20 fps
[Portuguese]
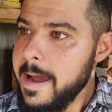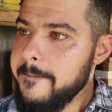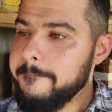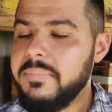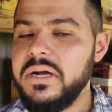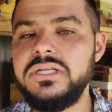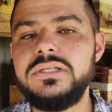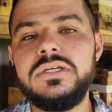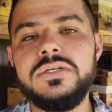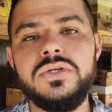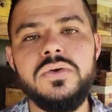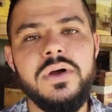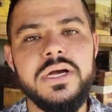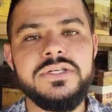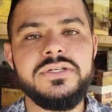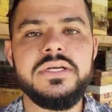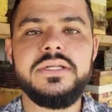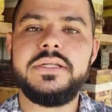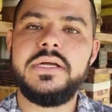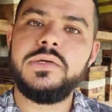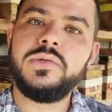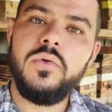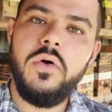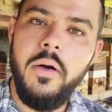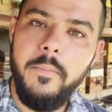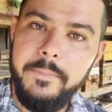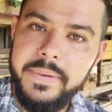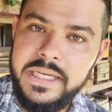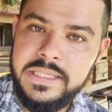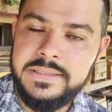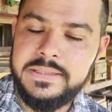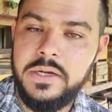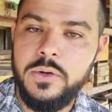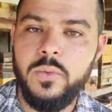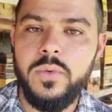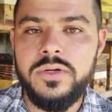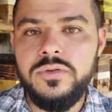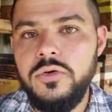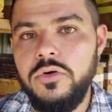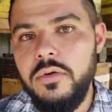mas isso eu acho que tanto o robista
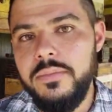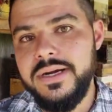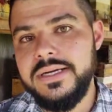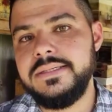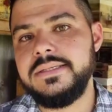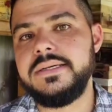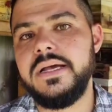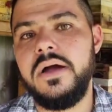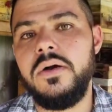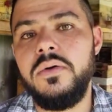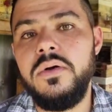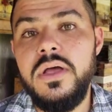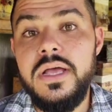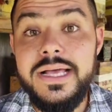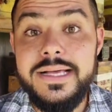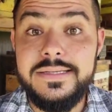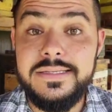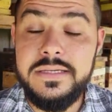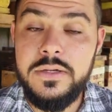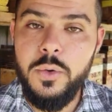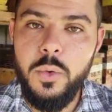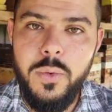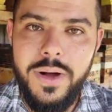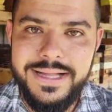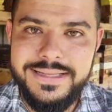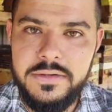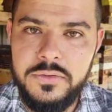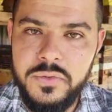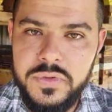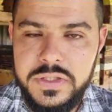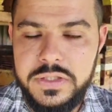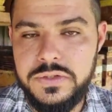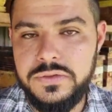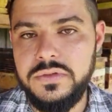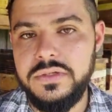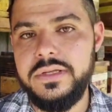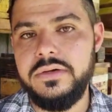quanto o comercial se enquadram nisso.